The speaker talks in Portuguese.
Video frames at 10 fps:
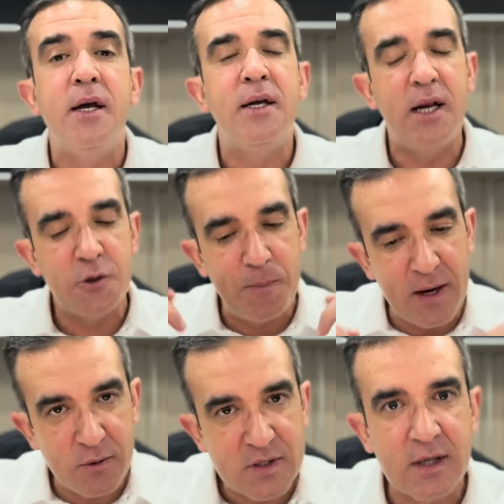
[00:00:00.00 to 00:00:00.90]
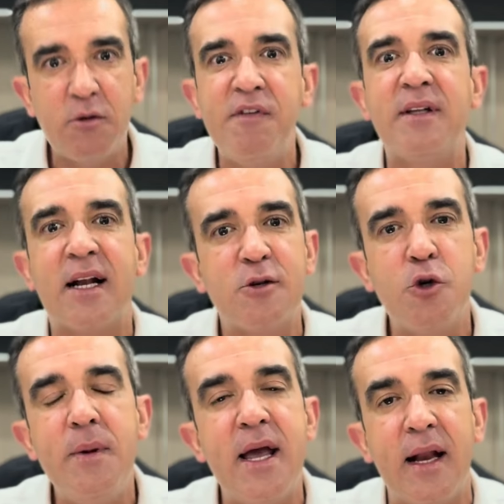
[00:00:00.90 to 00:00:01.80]
e o Espírito Santo vendrá
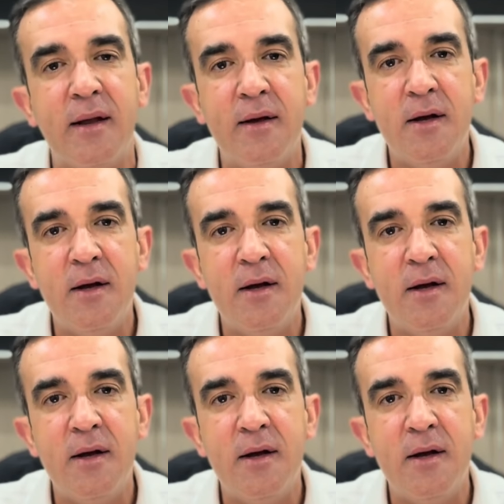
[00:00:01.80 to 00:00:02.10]
sobre ele.